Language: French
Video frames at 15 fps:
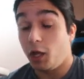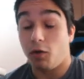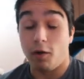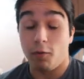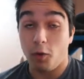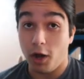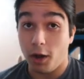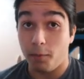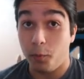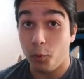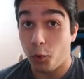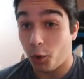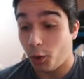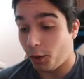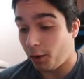et on va voir un peu
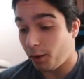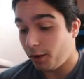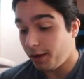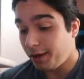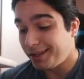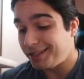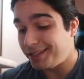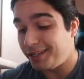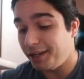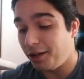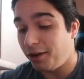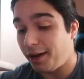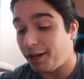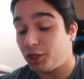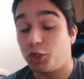euh, si
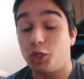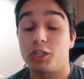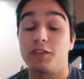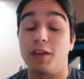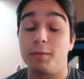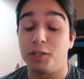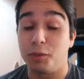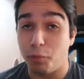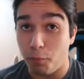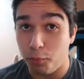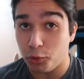la chance va un petit peu